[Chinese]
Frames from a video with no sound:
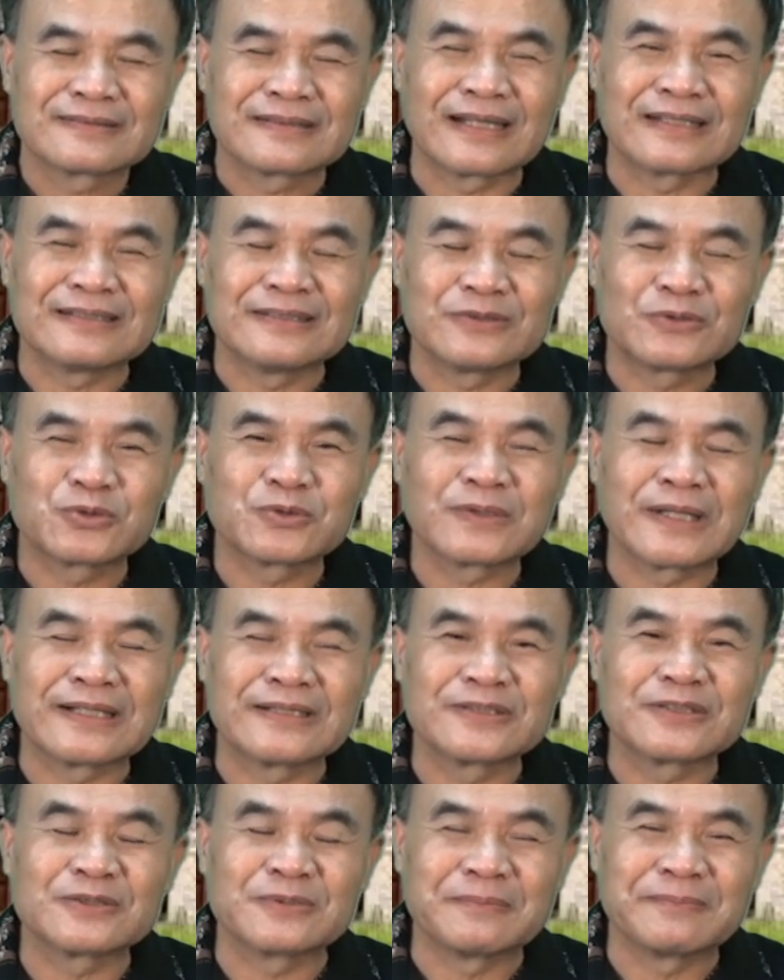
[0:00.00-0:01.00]
当你出来
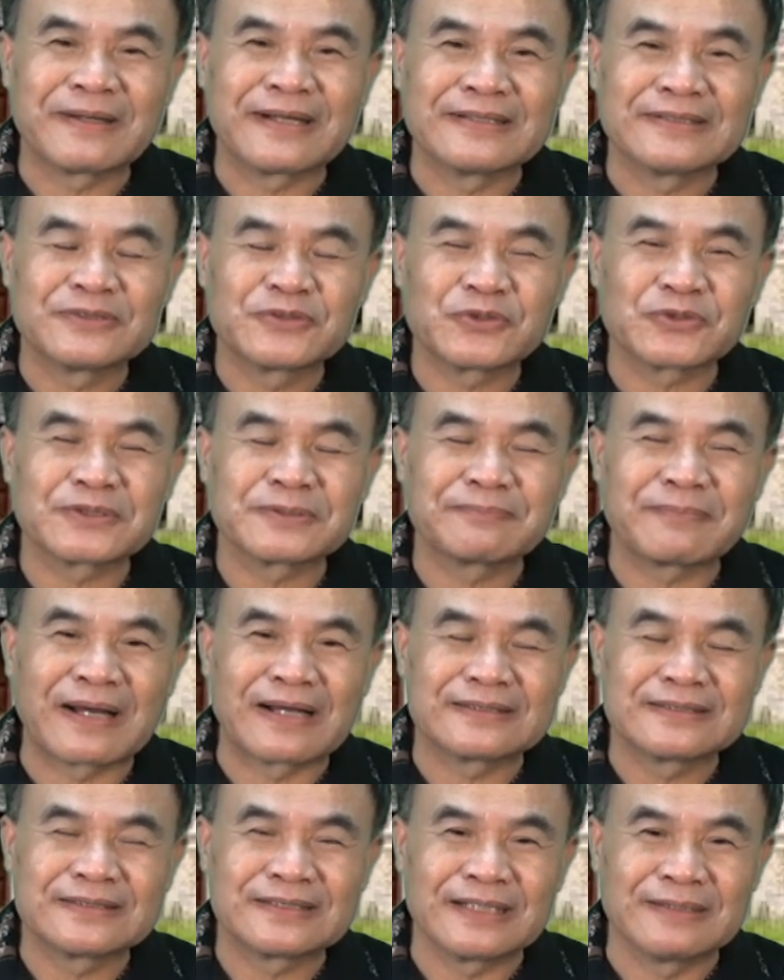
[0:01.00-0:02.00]
的时候怎么办？就是
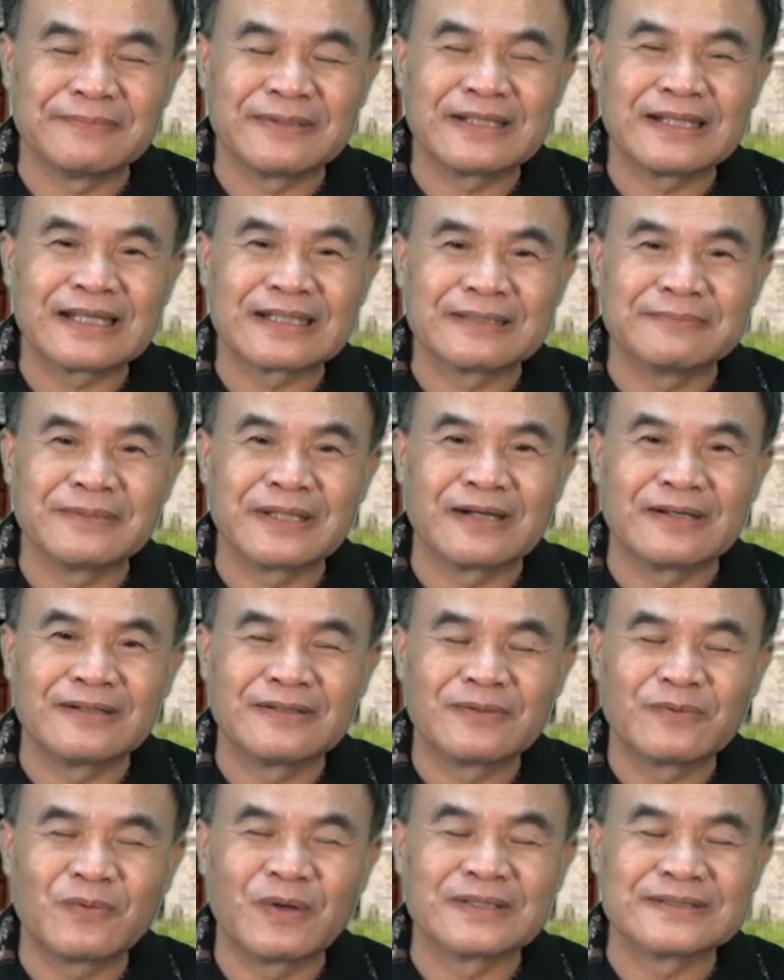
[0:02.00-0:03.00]
把前面那个庙
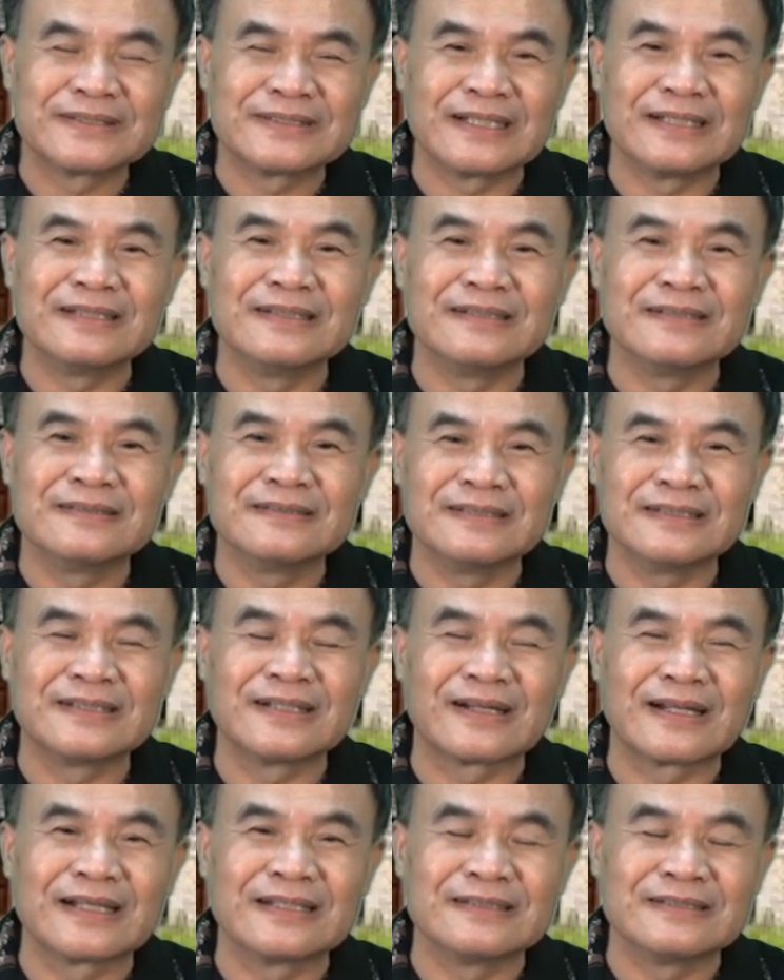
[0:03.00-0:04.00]
往前移，移
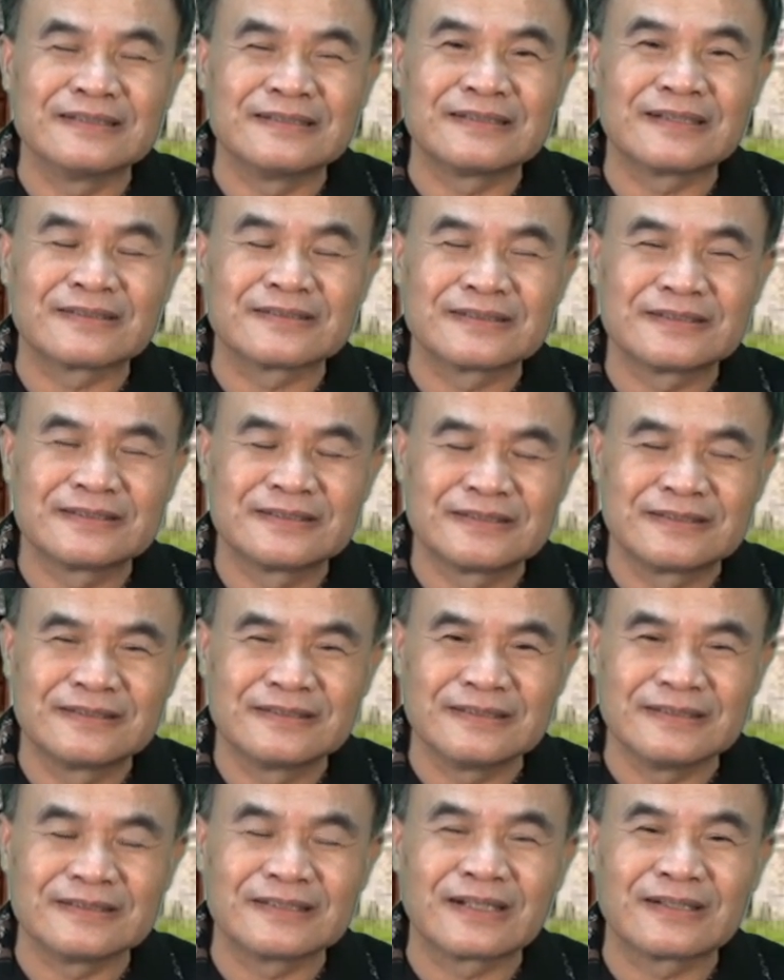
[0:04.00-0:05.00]
到哪里？移到
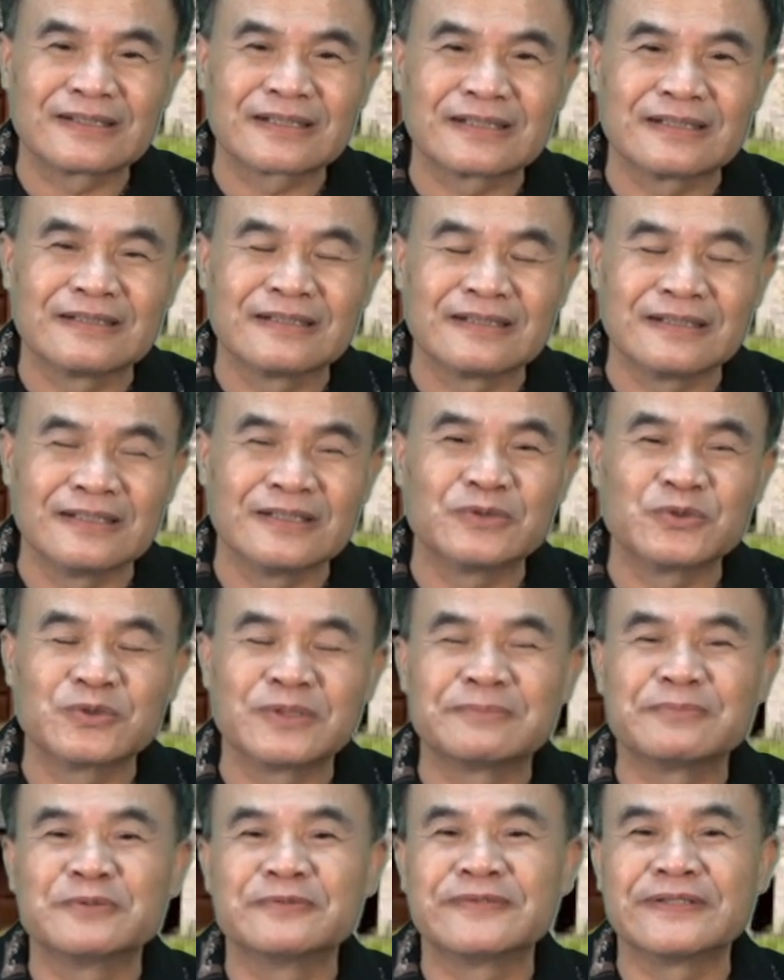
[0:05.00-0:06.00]
移到那个何如
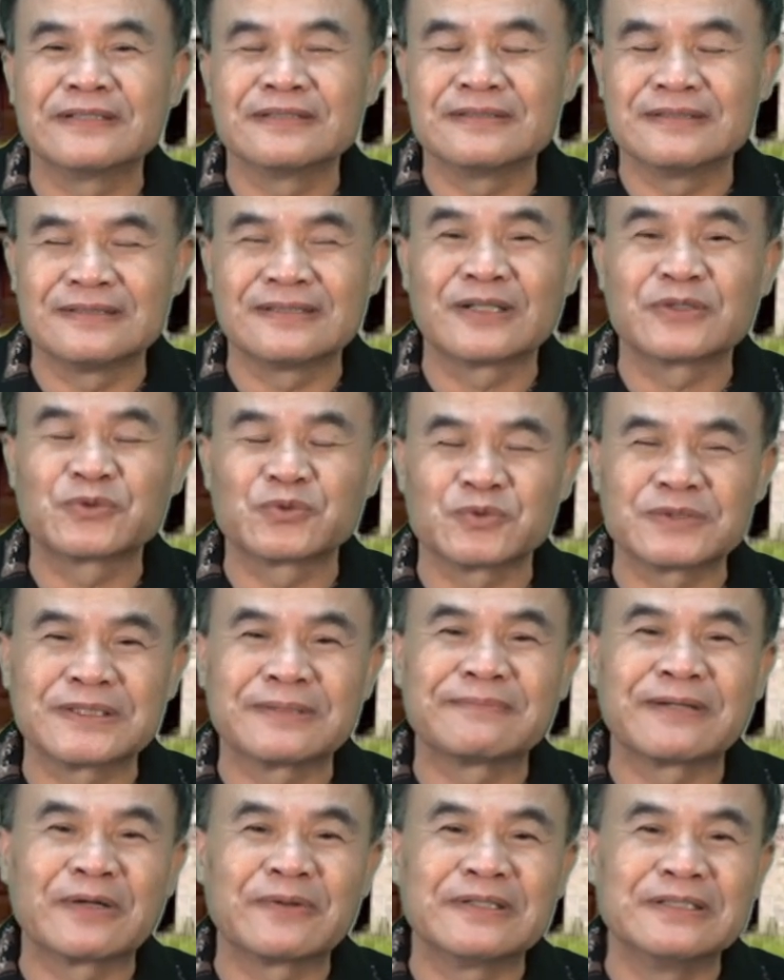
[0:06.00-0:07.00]
的部分，移到祖
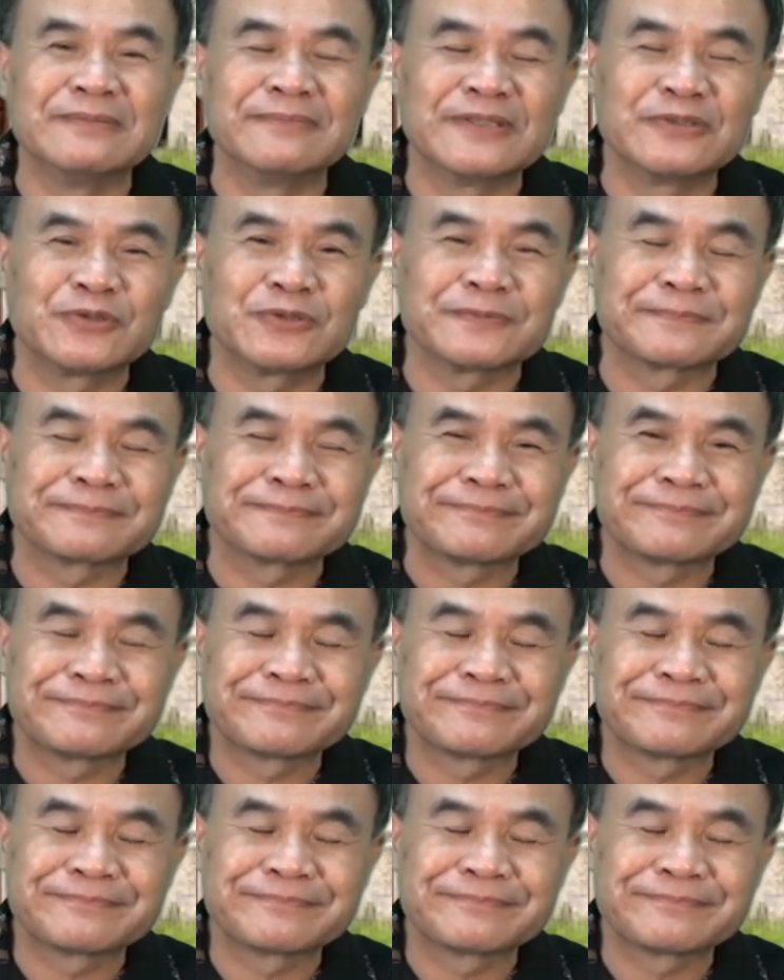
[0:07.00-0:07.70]
先牌位里面去。